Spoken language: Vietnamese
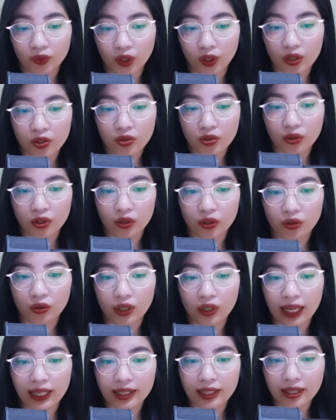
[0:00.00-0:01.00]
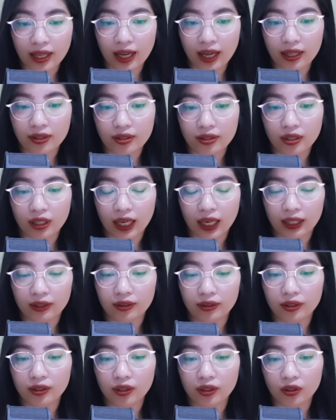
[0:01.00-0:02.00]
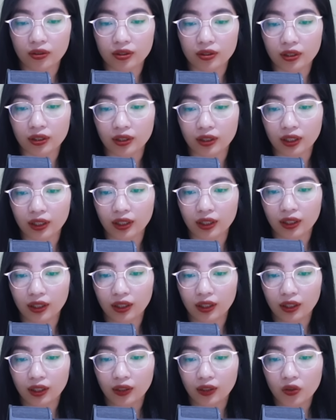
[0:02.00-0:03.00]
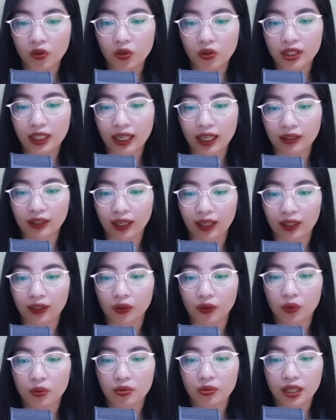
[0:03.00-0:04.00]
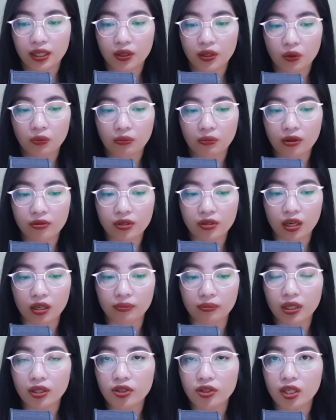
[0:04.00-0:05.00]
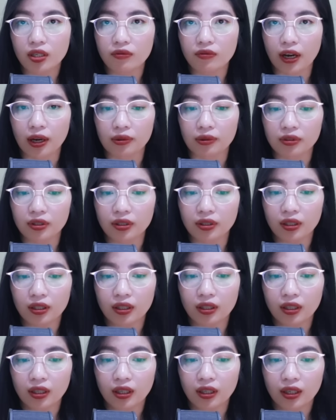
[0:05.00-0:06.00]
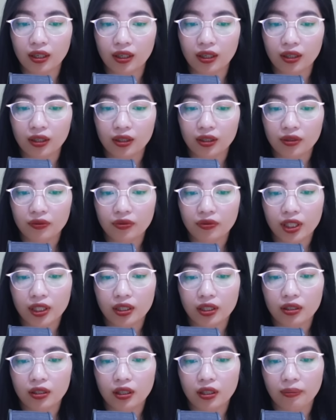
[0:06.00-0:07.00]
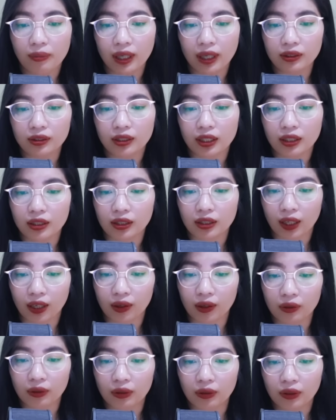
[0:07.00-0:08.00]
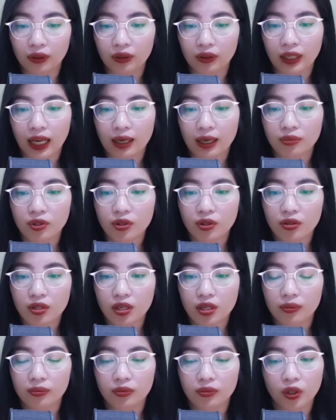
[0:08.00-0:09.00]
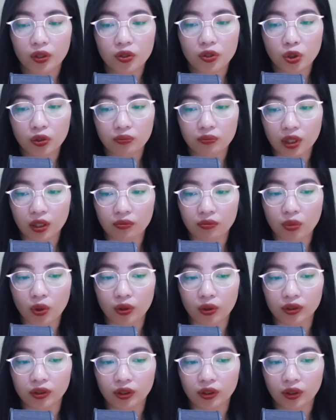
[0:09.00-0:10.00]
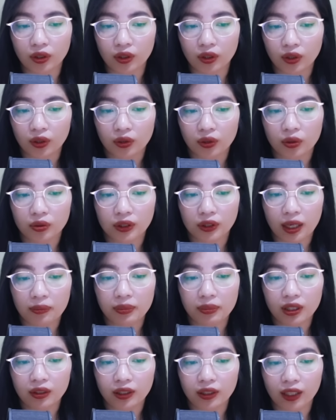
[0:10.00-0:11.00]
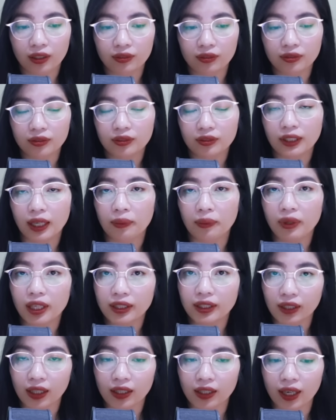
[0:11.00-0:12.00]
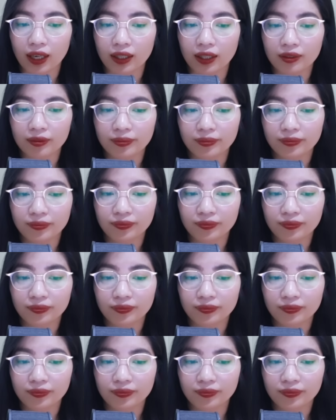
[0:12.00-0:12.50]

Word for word: Nói rồi cô lái xe chở hai đứa nhỏ rời đi. Ngôi nhà này cô sẽ không bao giờ bước chân vào nữa. Phi cứ đưa mắt nhìn theo, làm cho Diễm có chút bực bội. Cô ta bước đến nắm lấy tay anh.